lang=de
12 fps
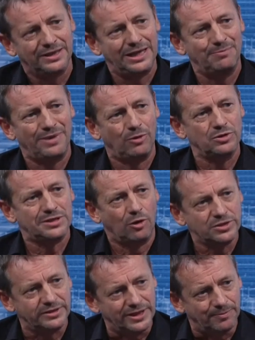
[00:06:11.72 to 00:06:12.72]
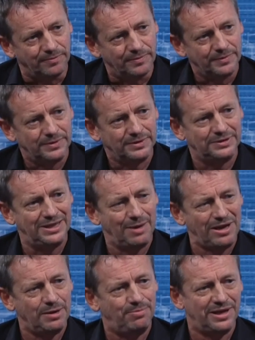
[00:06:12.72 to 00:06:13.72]
eben bei uns ausleben. Mhm. Die
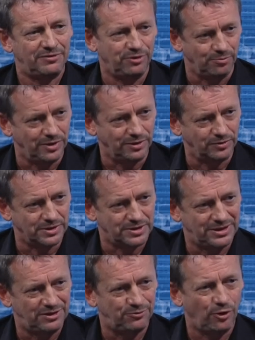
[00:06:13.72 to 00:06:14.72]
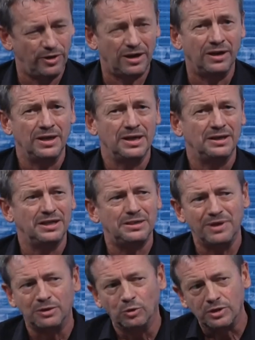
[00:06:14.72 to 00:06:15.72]
haben eine Plattform bei uns, die es vorher
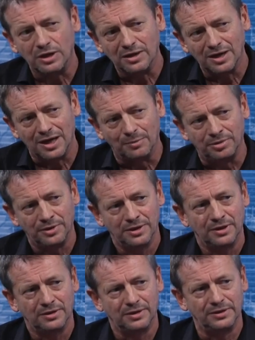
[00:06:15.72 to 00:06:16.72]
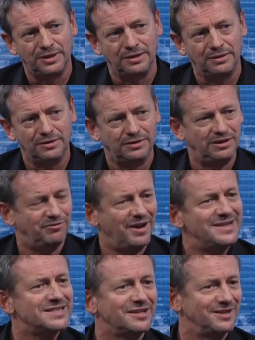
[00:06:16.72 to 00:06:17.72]
nicht mehr in Hooking gab. Äh, denn äh, die
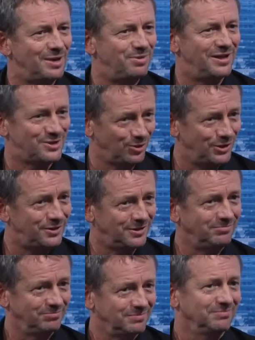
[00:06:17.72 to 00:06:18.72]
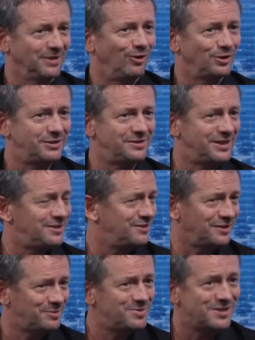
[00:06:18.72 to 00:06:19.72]
Vereinskneipe als solche aus den
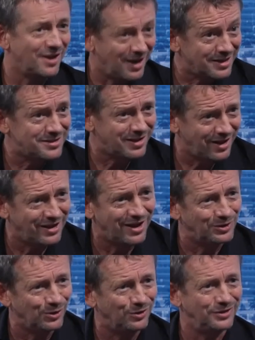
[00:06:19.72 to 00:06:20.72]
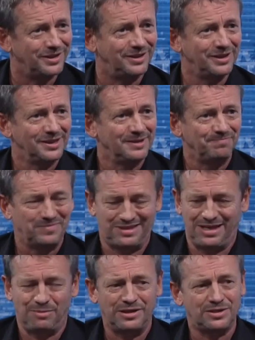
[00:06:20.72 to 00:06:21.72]
60er, 70er, 80er Jahren noch, ne,
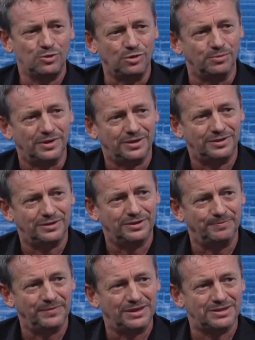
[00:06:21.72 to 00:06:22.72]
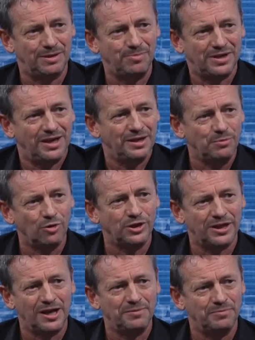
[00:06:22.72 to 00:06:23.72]
die haben alle zugemacht. Ähm, es gibt keine
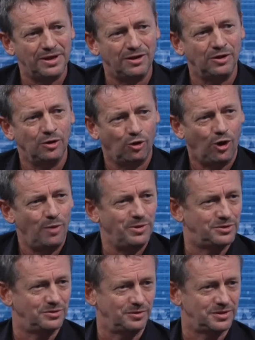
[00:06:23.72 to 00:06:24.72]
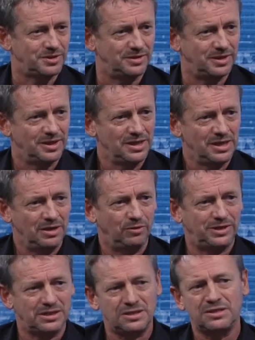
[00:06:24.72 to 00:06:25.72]
Möglichkeiten mehr, Räume zu nutzen. Ja.
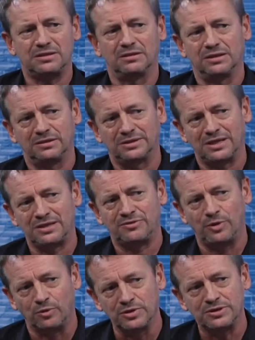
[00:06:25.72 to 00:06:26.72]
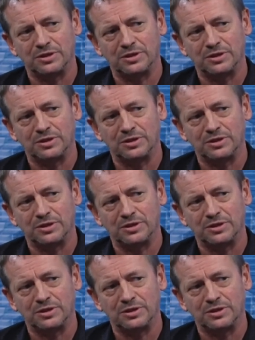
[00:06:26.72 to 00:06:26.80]
Und das ist, äh, das ist für uns